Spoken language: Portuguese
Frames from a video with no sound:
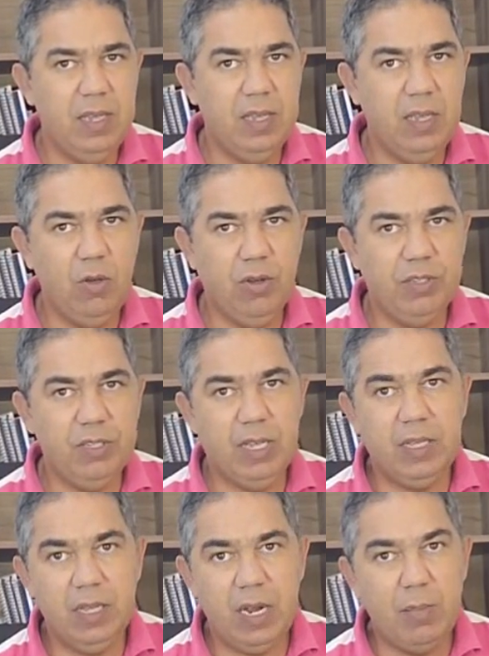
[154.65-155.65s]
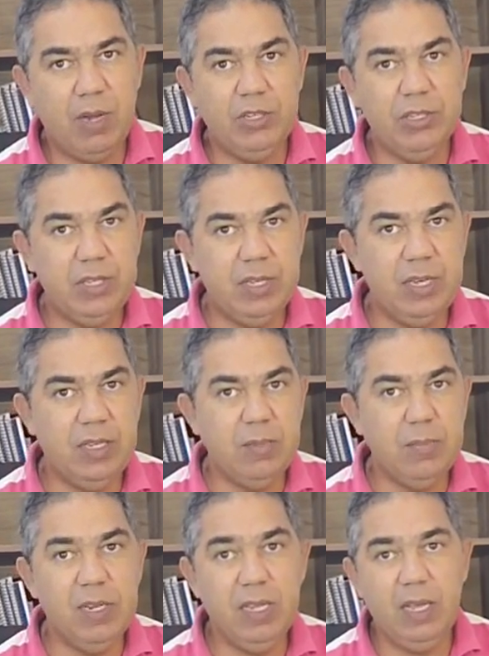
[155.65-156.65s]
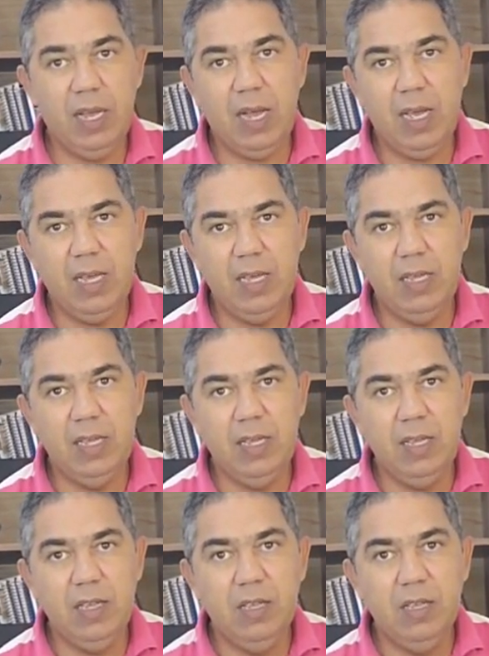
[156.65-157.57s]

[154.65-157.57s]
que gosta de atirar bastante, brincar aí